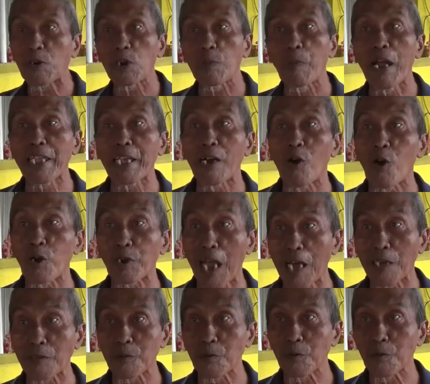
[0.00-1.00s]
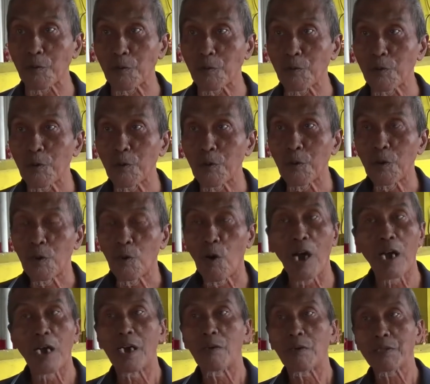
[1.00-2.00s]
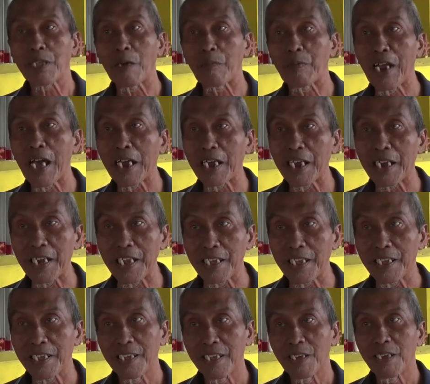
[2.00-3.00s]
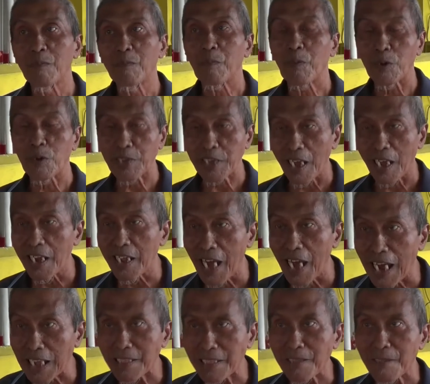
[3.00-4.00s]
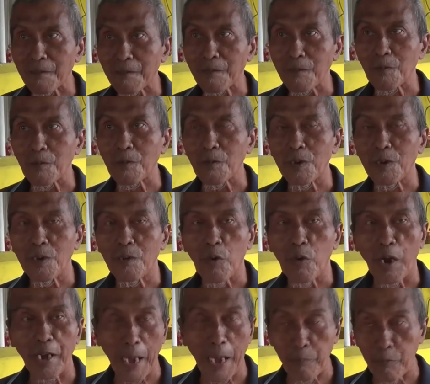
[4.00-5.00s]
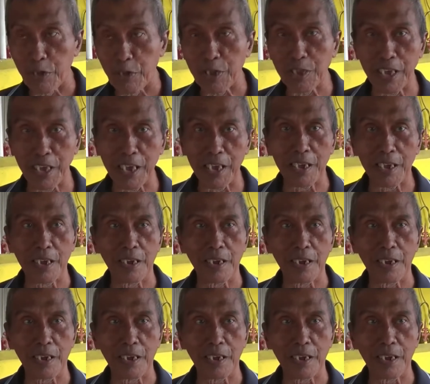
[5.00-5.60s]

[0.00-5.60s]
Banyak orang tuh, wah tabrakan nih. Udah saya lihat, udah ada polisi.